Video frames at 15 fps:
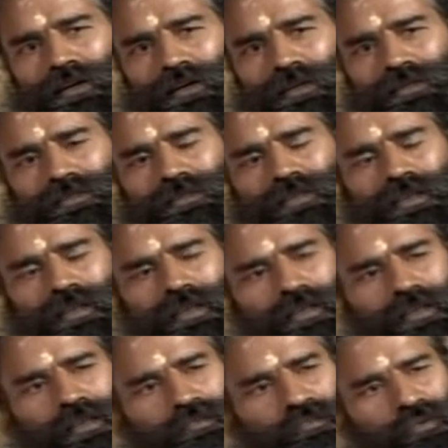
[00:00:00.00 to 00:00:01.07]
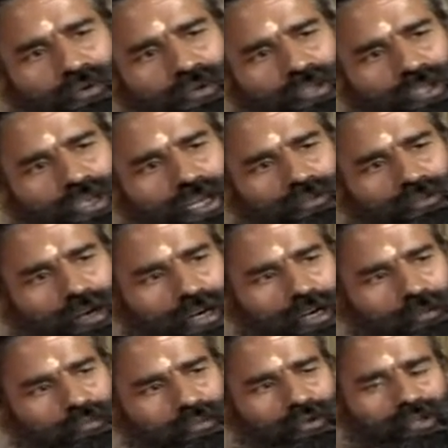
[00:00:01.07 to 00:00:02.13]
स्त्री यदि पुरुष के द्वारा
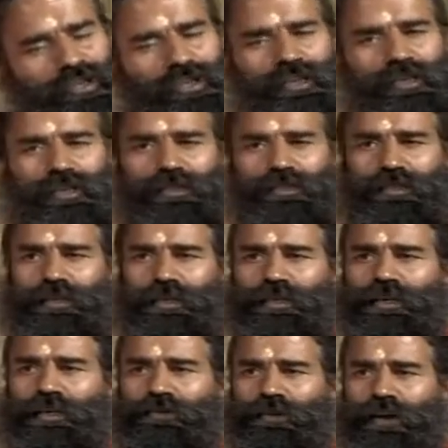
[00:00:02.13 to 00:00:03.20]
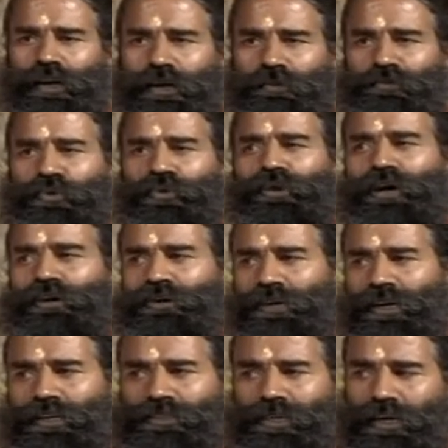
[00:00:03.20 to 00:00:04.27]
पुरुष यदि स्त्री के द्वारा पूरा
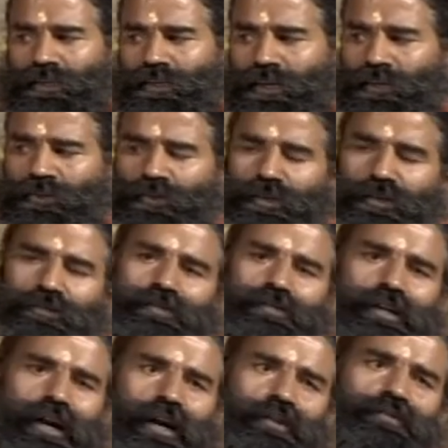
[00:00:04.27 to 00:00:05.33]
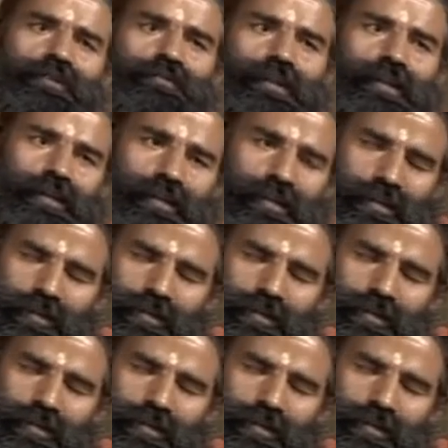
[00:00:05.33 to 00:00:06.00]
होना चाहता है तो यह उसका अविवेक है